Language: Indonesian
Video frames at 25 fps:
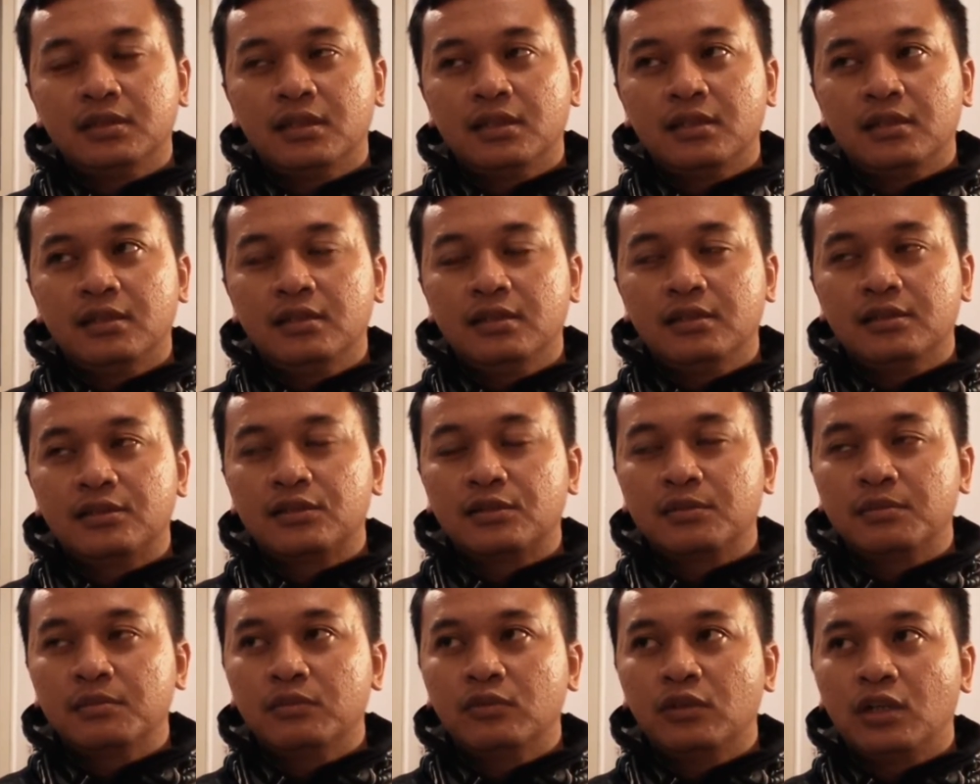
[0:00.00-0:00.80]
menjadi
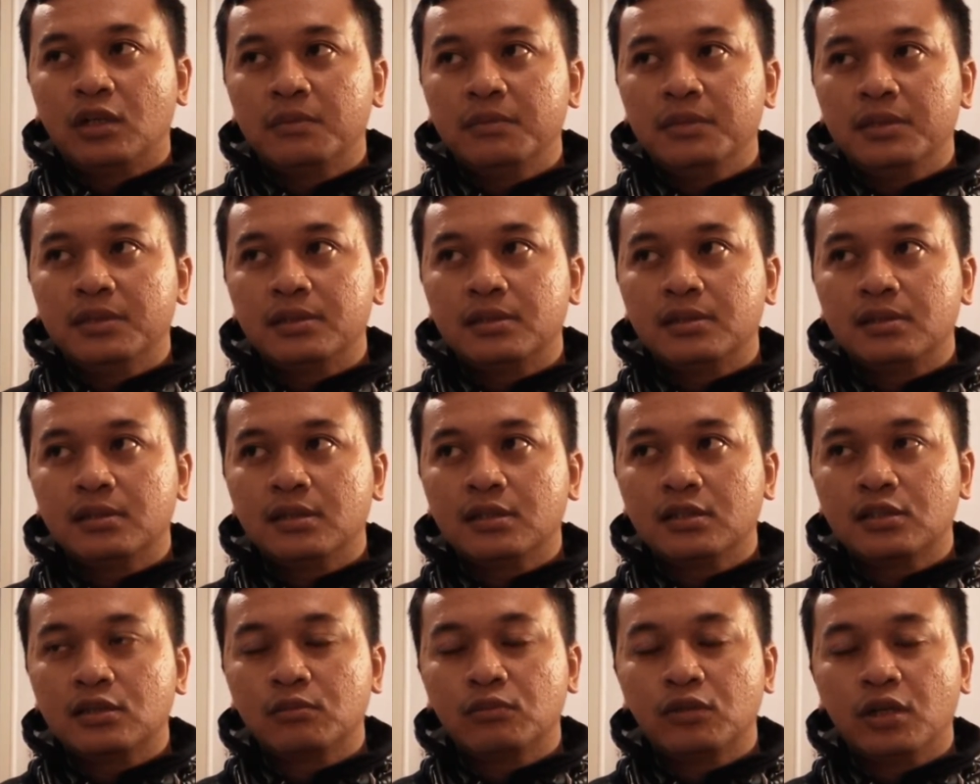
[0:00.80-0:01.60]
sebuah
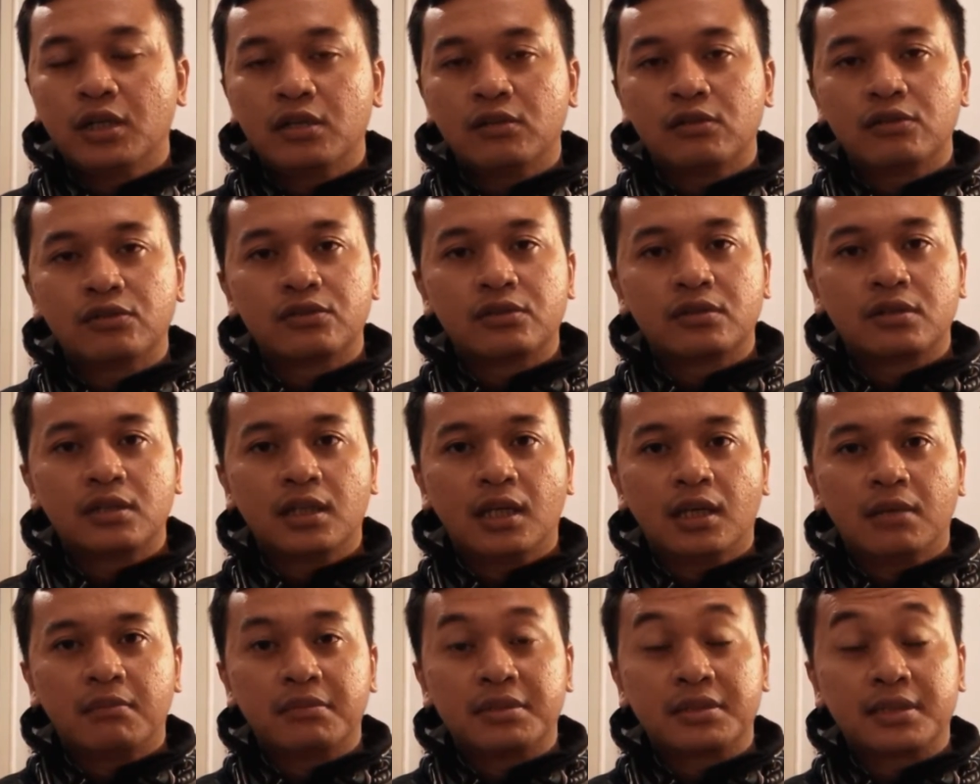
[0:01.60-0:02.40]
bisnis, sebuah
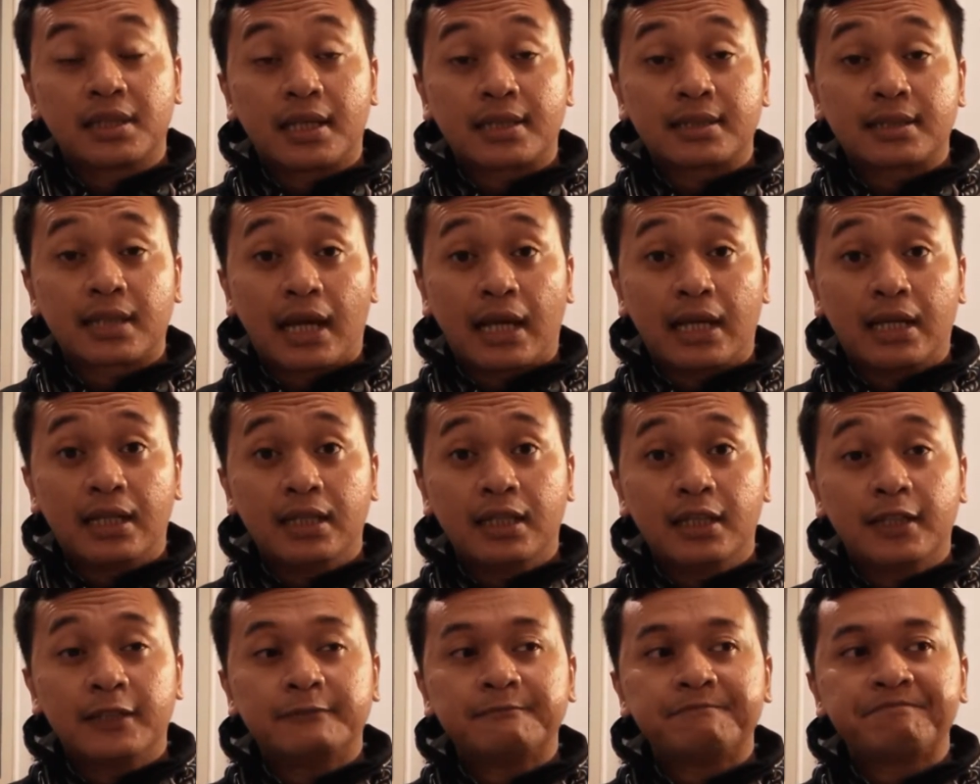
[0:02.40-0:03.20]
industri yang besar
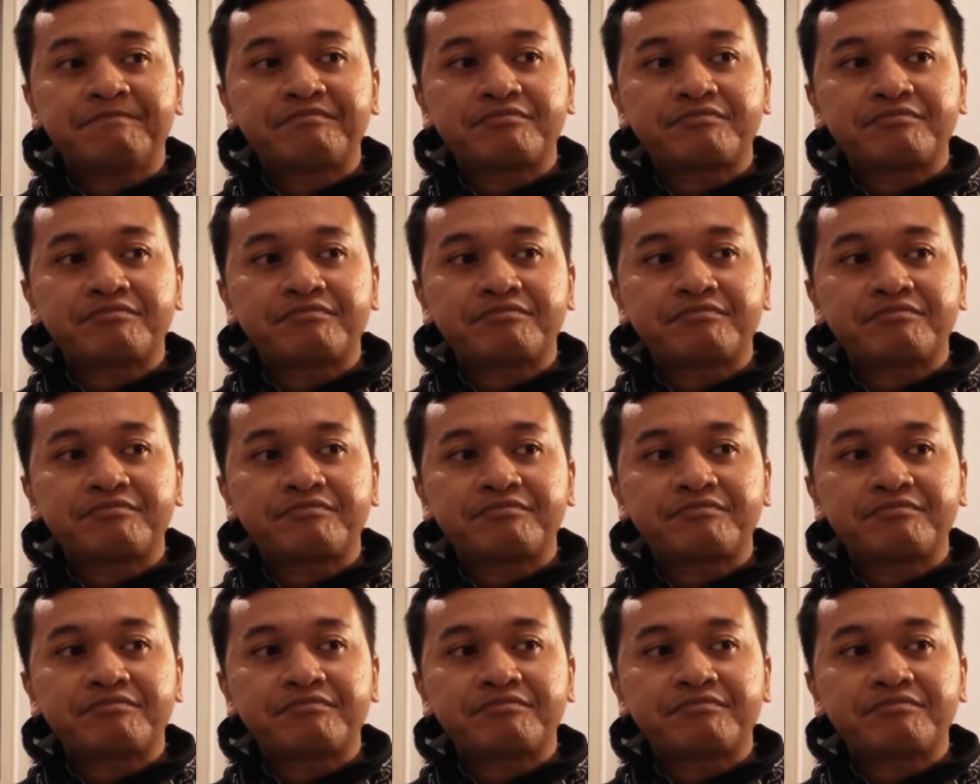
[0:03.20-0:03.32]
sekali ya.